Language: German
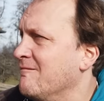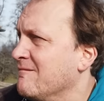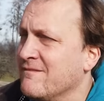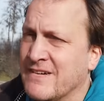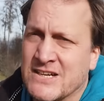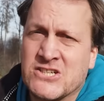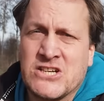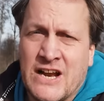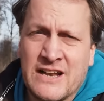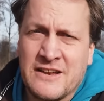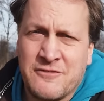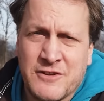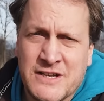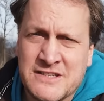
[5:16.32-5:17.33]

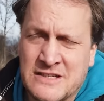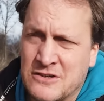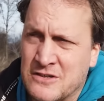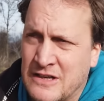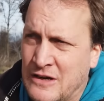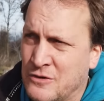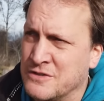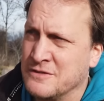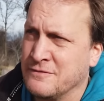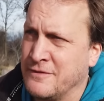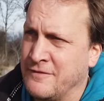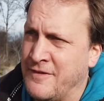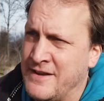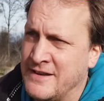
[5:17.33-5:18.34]
Wahrscheinlich wird es auch draußen
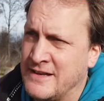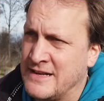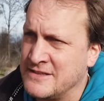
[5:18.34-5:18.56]
verwendet.